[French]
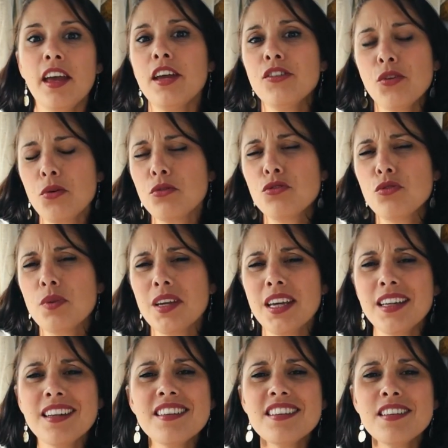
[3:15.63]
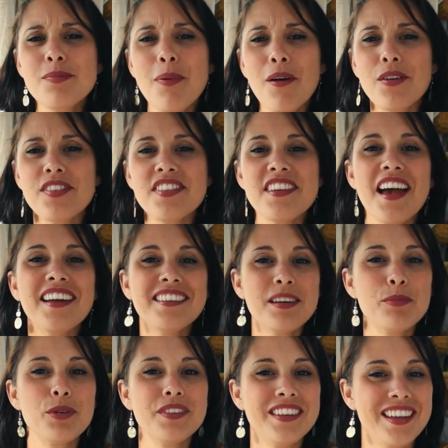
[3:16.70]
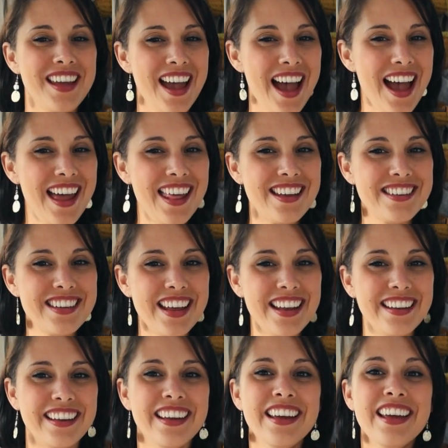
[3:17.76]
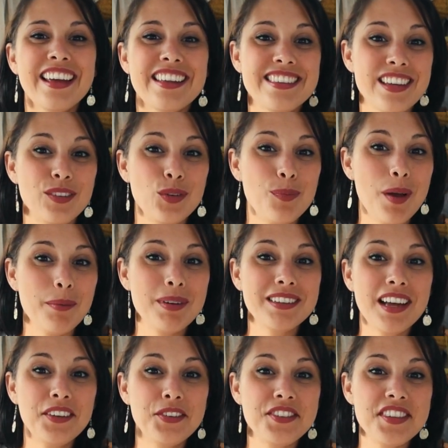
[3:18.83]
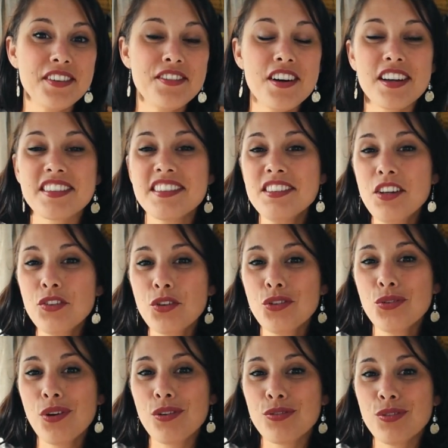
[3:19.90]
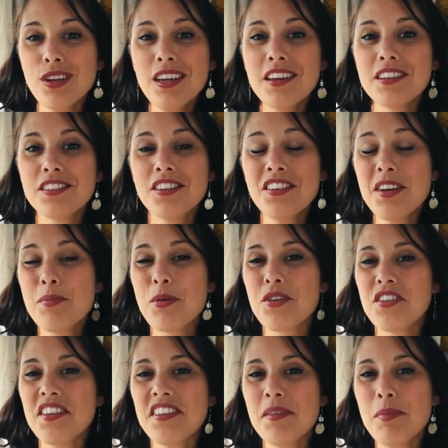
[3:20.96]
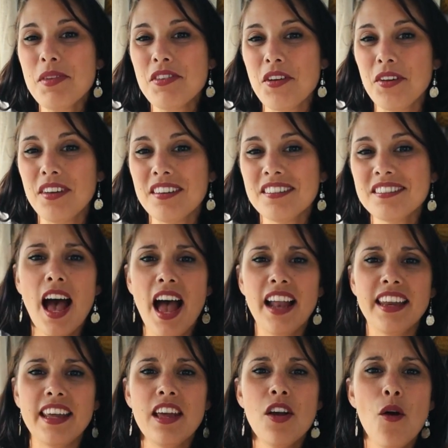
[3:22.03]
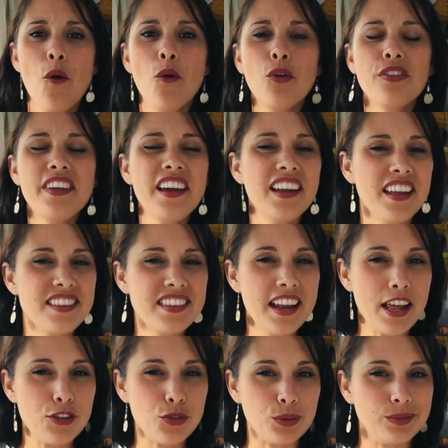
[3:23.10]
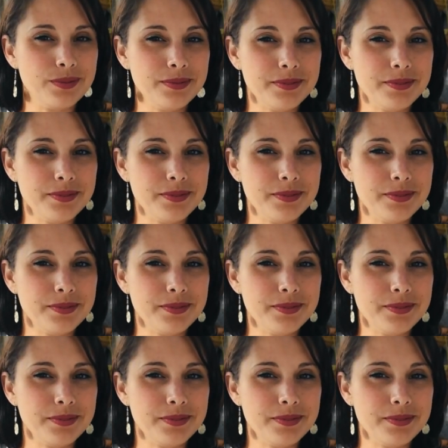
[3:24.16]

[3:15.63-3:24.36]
Et tant que tu y es, n'hésite pas aussi à t'abonner à la chaîne. Ça te permettra de savoir si notre toit fuit dans les prochains épisodes. Allez, on revient à l'installation.